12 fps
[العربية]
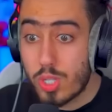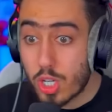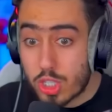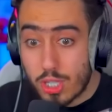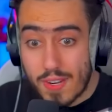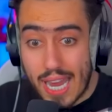
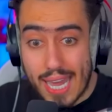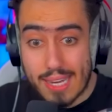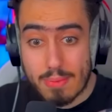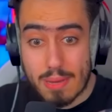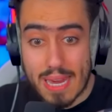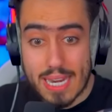ويكشف
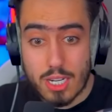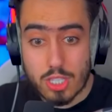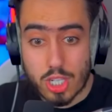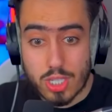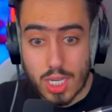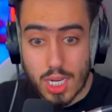العالم كمان اللي
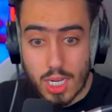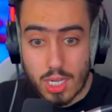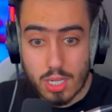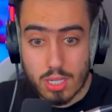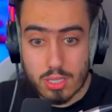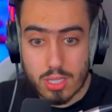
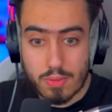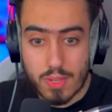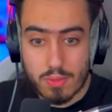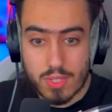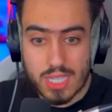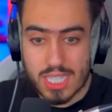ضدي ترى
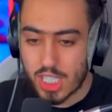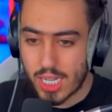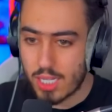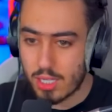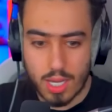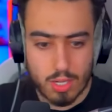في في اثنين
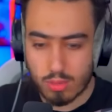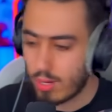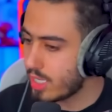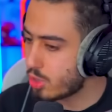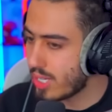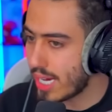جايين
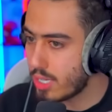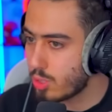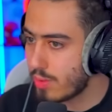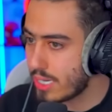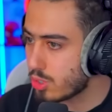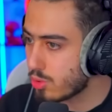الو انا شو داخل دول ولا